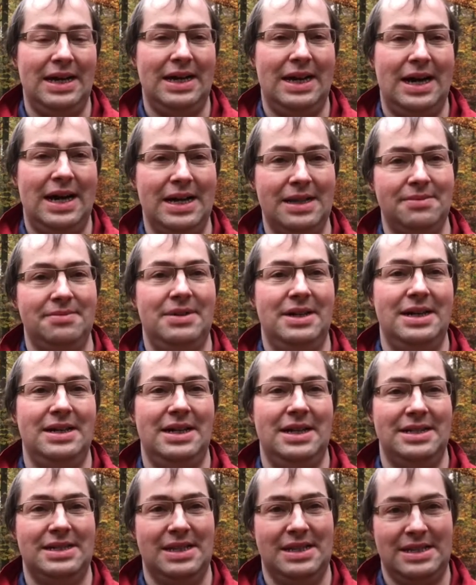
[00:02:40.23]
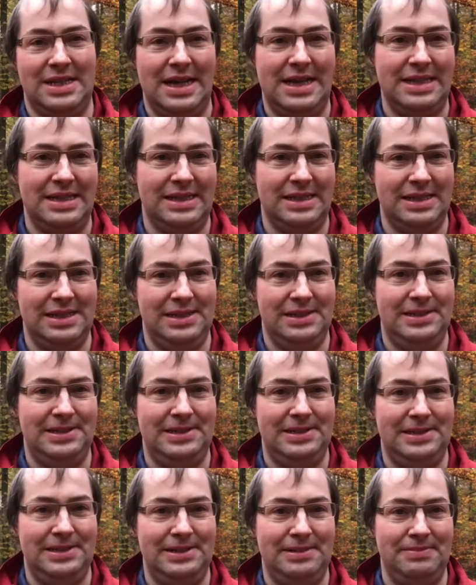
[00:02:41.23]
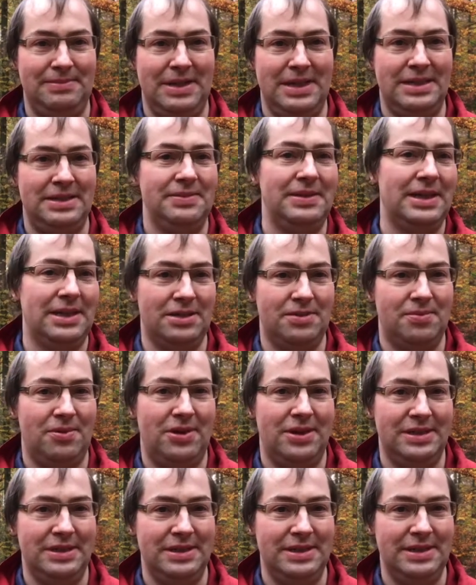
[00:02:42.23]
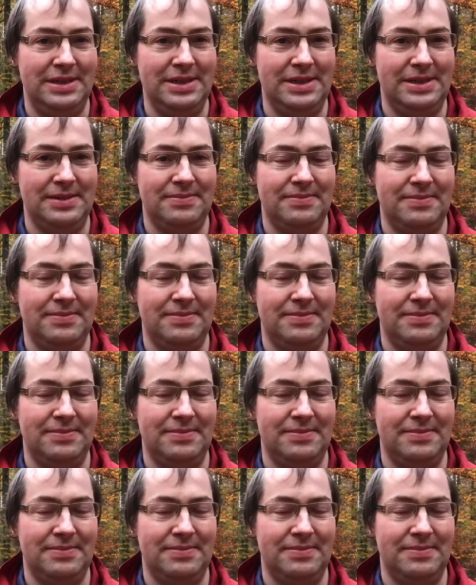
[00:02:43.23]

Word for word: hat man, als das Ganze ähm, entwickelt worden ist,